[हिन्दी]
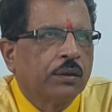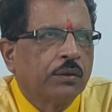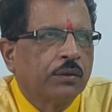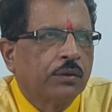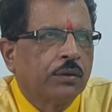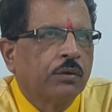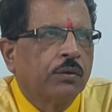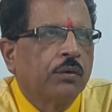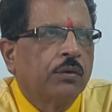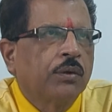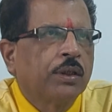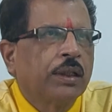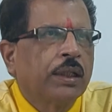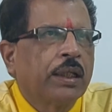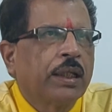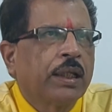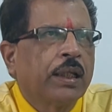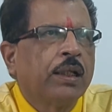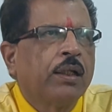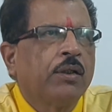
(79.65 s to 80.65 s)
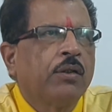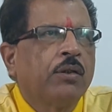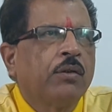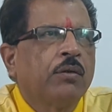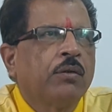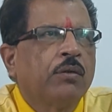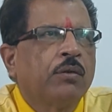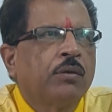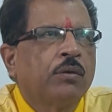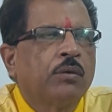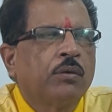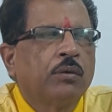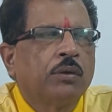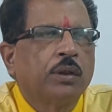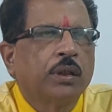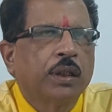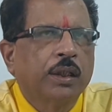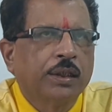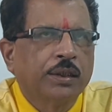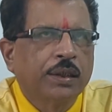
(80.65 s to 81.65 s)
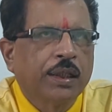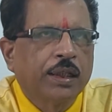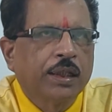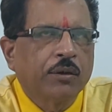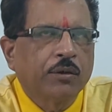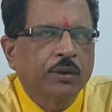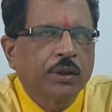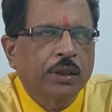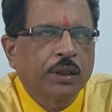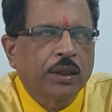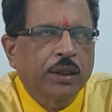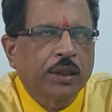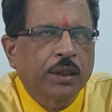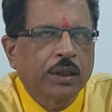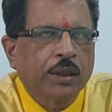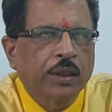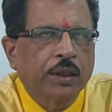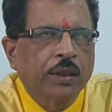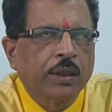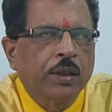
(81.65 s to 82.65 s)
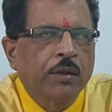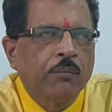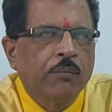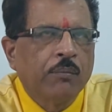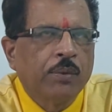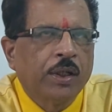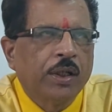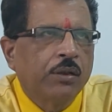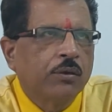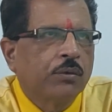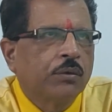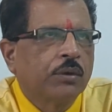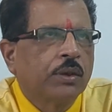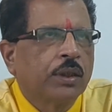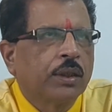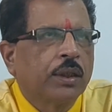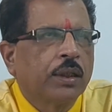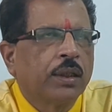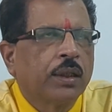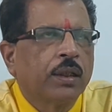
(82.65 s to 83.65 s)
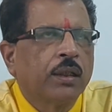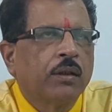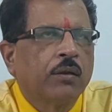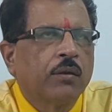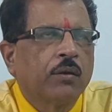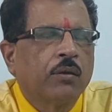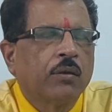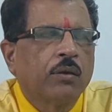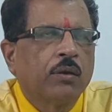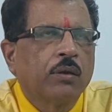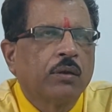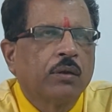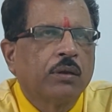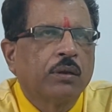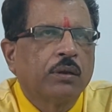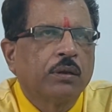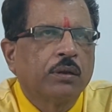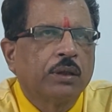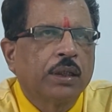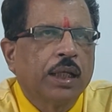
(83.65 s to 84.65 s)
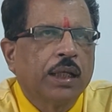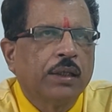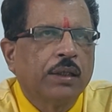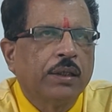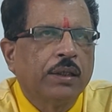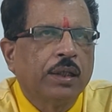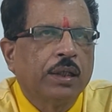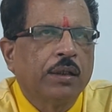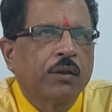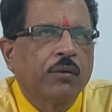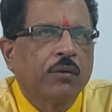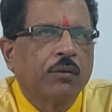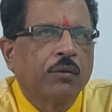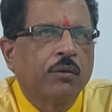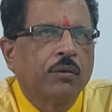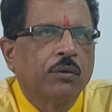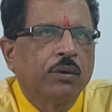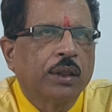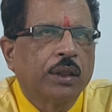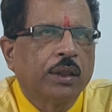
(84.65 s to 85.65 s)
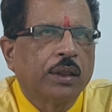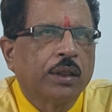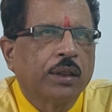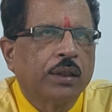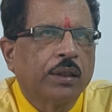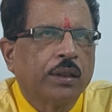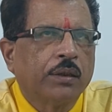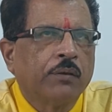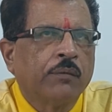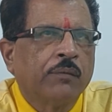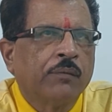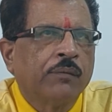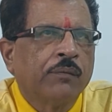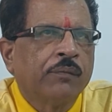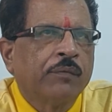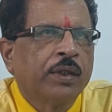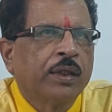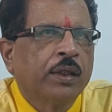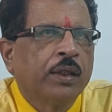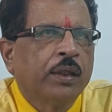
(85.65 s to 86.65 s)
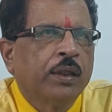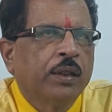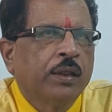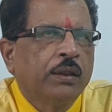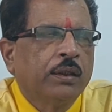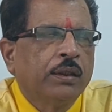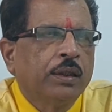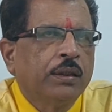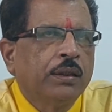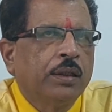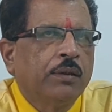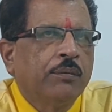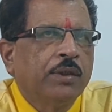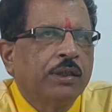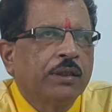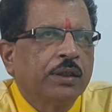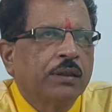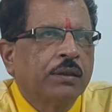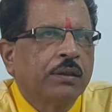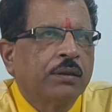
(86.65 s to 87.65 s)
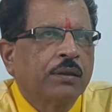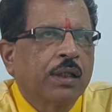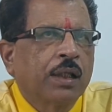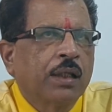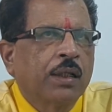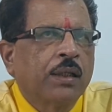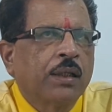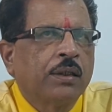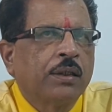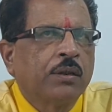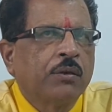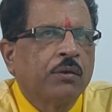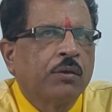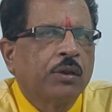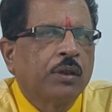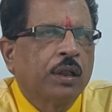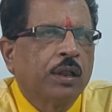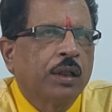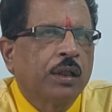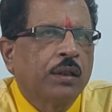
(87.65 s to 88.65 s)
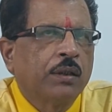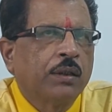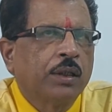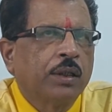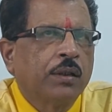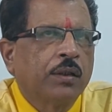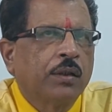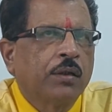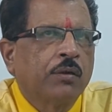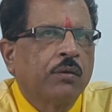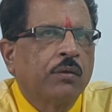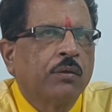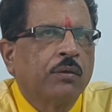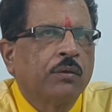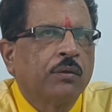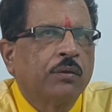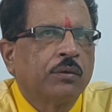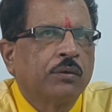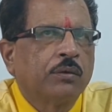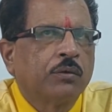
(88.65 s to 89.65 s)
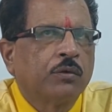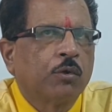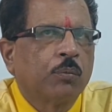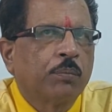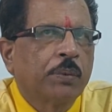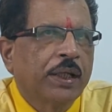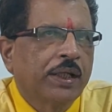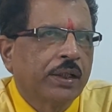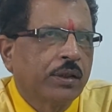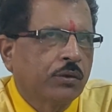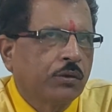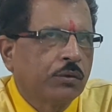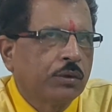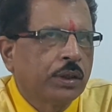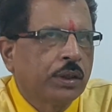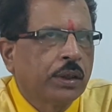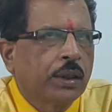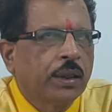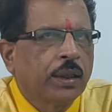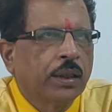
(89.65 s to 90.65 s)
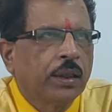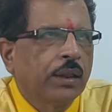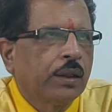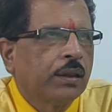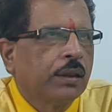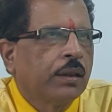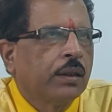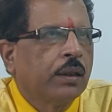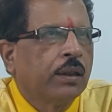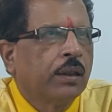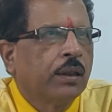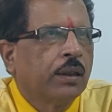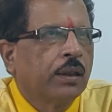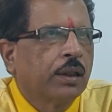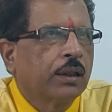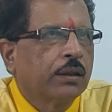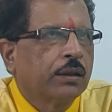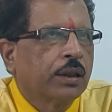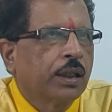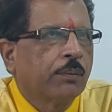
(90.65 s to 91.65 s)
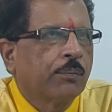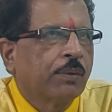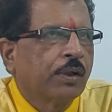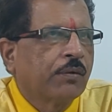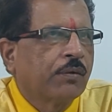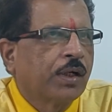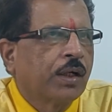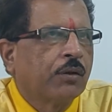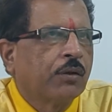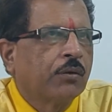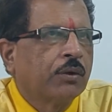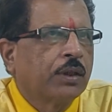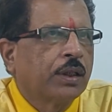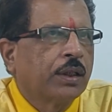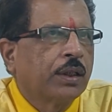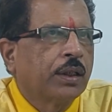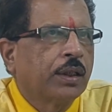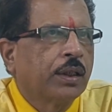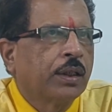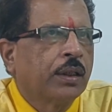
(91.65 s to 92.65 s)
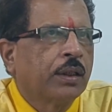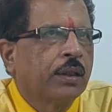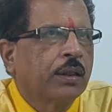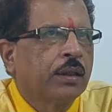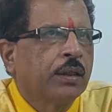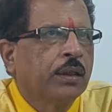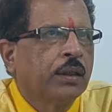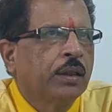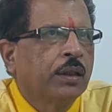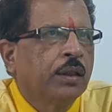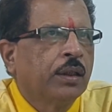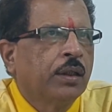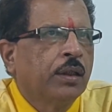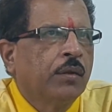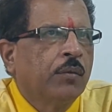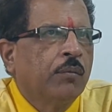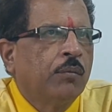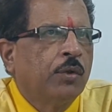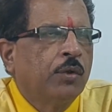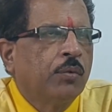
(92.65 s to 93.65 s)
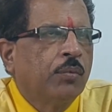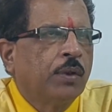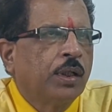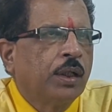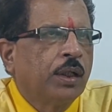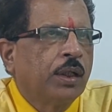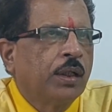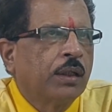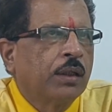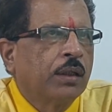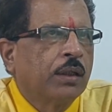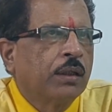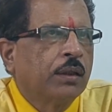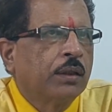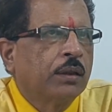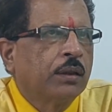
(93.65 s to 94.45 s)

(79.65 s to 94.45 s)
अस्थियों को देखेंगे हड्डियों को हृदय को देखेंगे पेट को देखेंगे और दहनी आंख को देखेंगे यदि हमें चंद्र से रिलेटेड कोई अंग देखना हो तो पेट को देखेंगे रक्त के प्रवाह को देखेंगे मुखमंडल